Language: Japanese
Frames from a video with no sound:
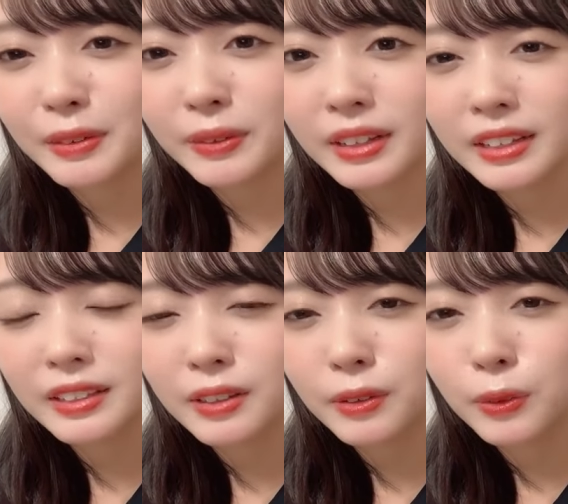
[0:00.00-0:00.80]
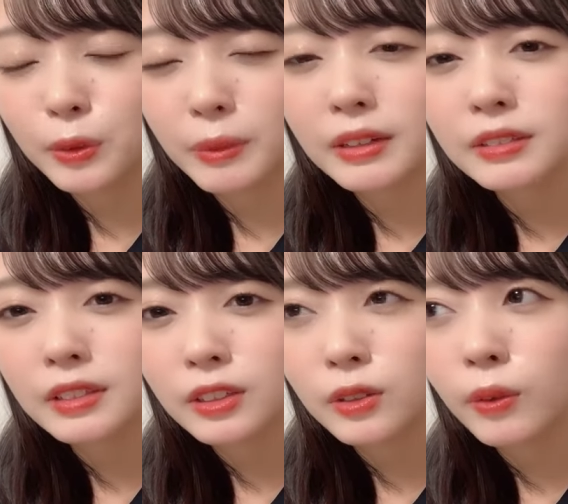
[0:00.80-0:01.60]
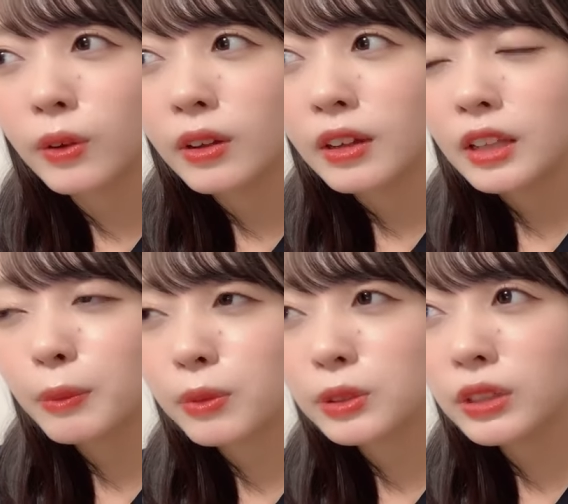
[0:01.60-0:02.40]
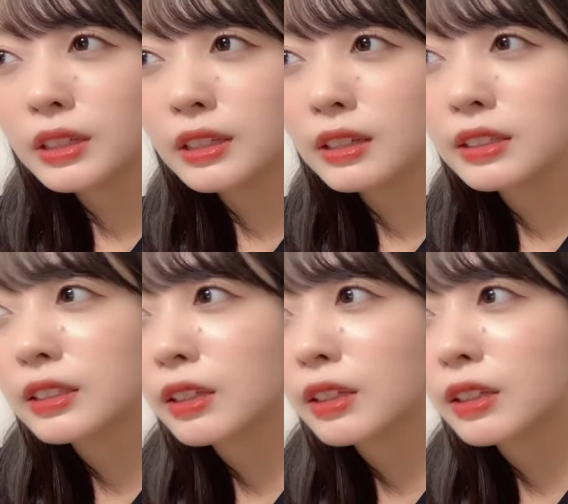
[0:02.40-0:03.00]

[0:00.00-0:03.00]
来ないっていうこともあるんだけどでもそれに関し